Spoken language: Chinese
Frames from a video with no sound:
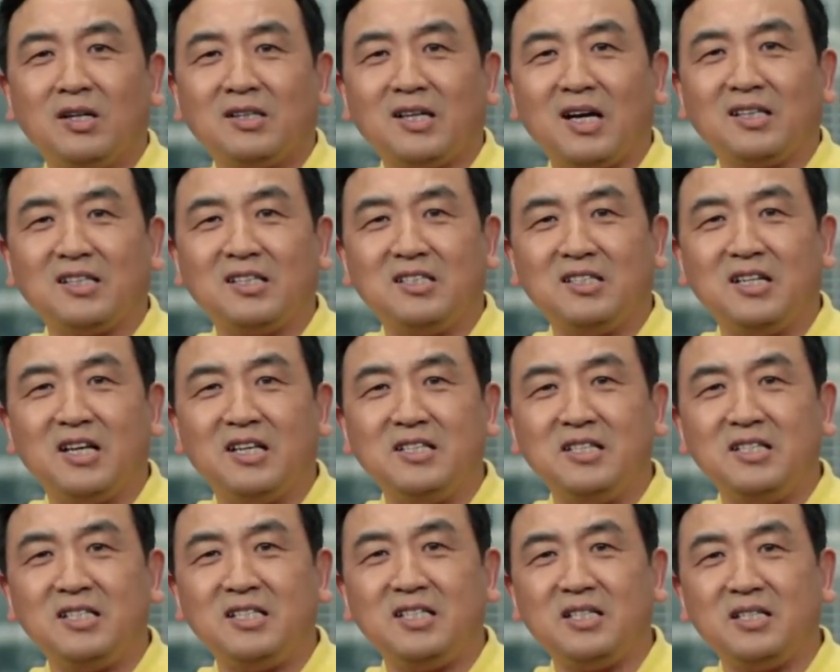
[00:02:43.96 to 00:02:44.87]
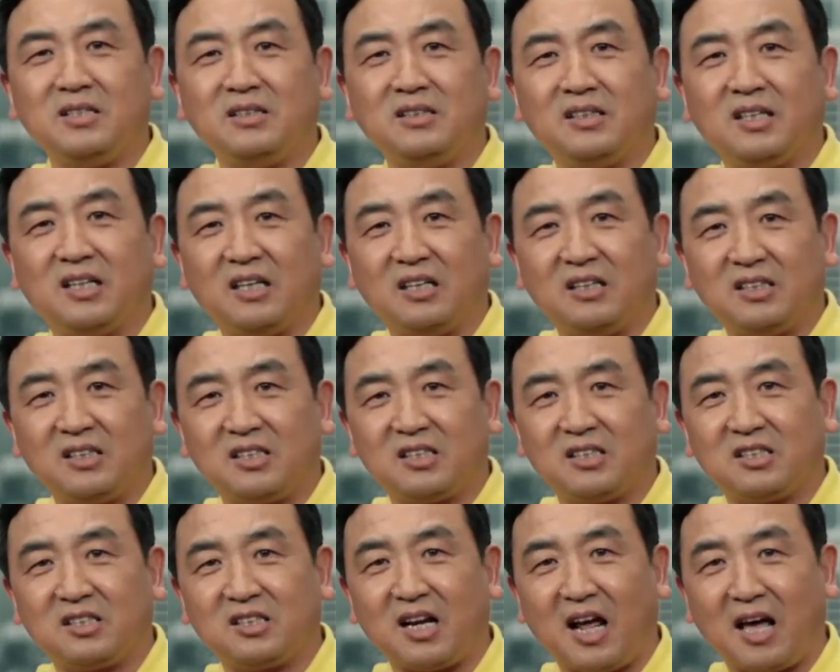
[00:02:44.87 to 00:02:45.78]
他的人性的
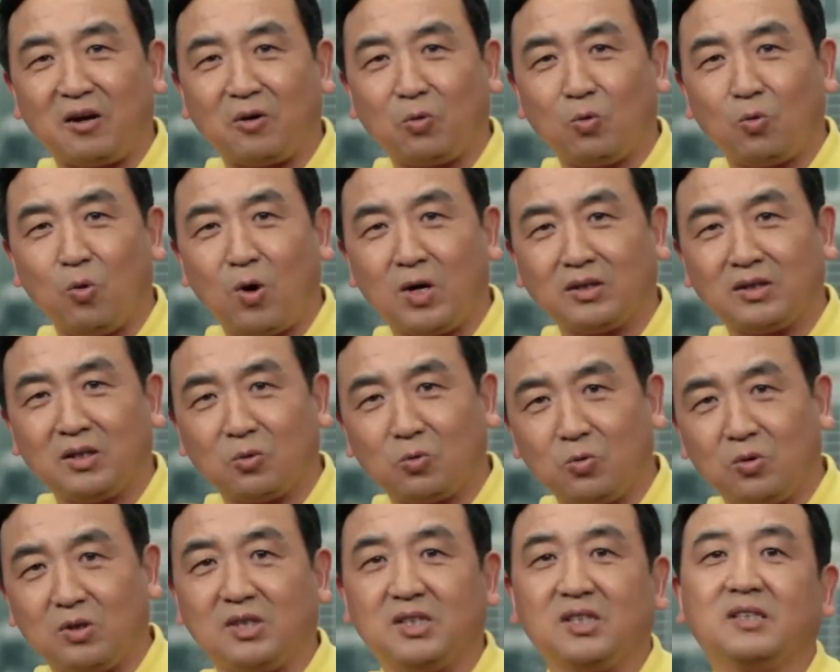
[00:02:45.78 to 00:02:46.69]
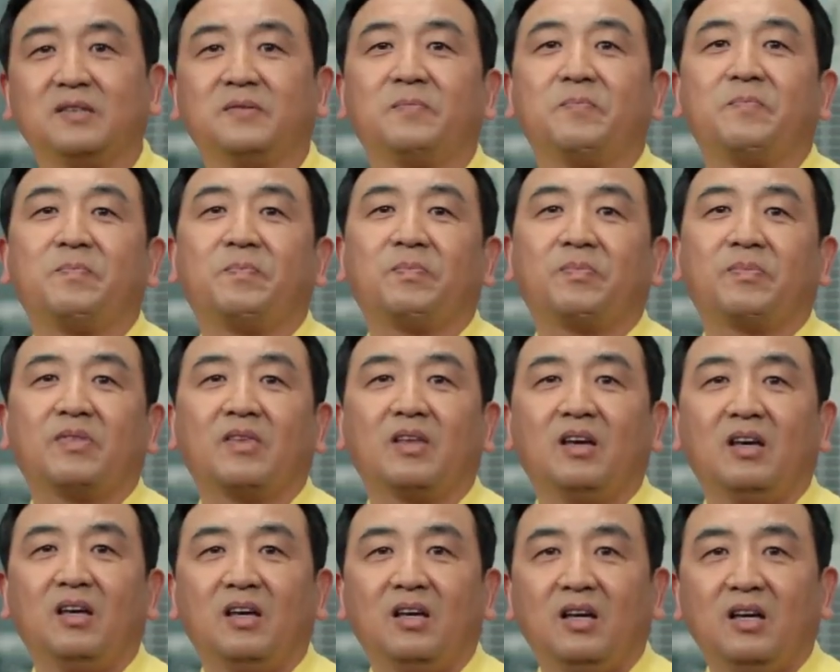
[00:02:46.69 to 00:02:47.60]
闪光的过程，
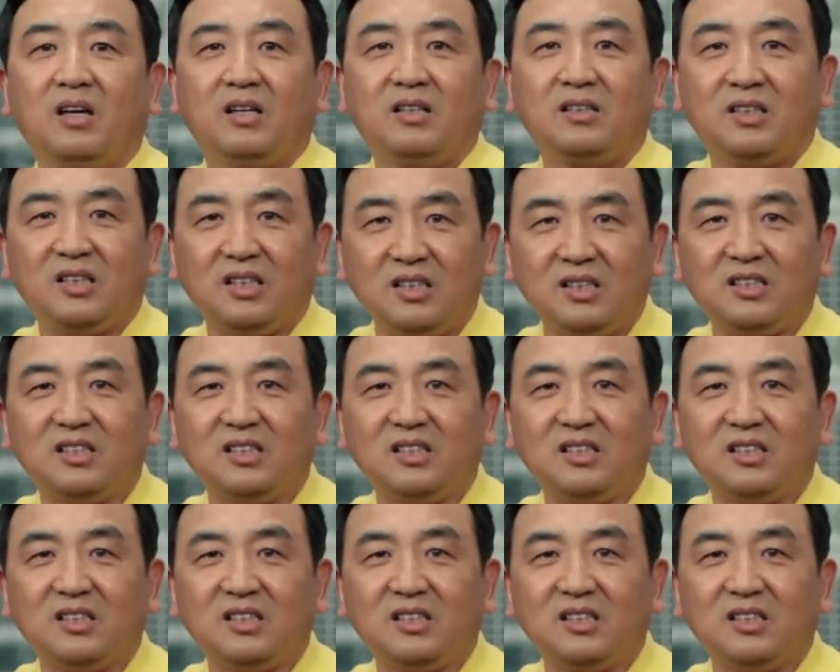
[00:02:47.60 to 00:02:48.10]
其